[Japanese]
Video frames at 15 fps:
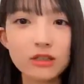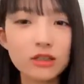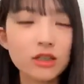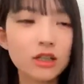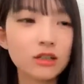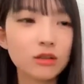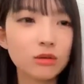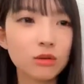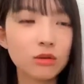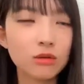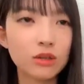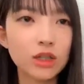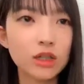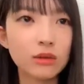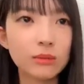さんの
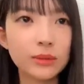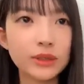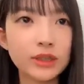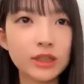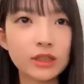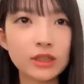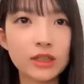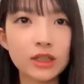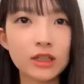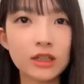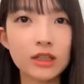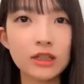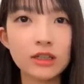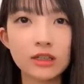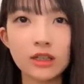公演はめっちゃ素敵
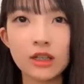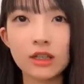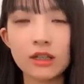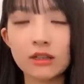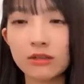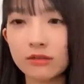ですね